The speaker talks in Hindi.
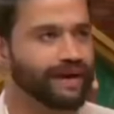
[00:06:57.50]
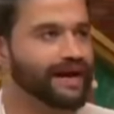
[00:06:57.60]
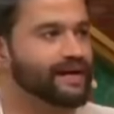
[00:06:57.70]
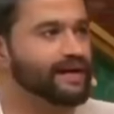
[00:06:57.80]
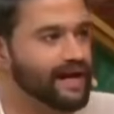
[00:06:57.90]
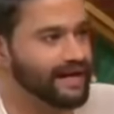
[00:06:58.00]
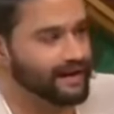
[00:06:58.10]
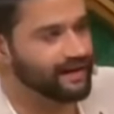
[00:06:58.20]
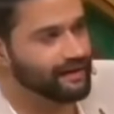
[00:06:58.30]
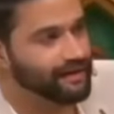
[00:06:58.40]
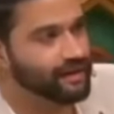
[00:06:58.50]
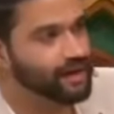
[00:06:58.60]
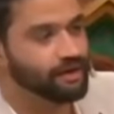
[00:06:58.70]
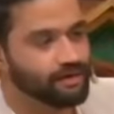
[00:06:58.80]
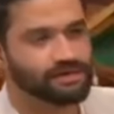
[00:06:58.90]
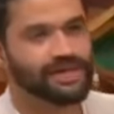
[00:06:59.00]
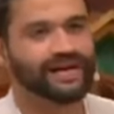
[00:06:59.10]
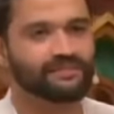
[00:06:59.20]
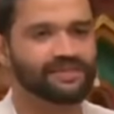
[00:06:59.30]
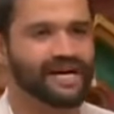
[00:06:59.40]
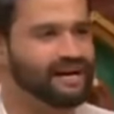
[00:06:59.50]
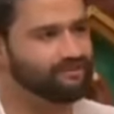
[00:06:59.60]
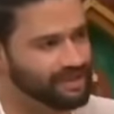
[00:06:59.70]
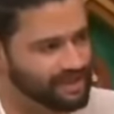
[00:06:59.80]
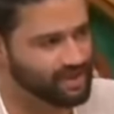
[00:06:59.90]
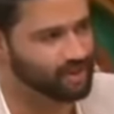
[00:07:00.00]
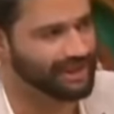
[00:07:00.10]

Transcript: पास महंगी गाड़ी है उस गाड़ी में सारे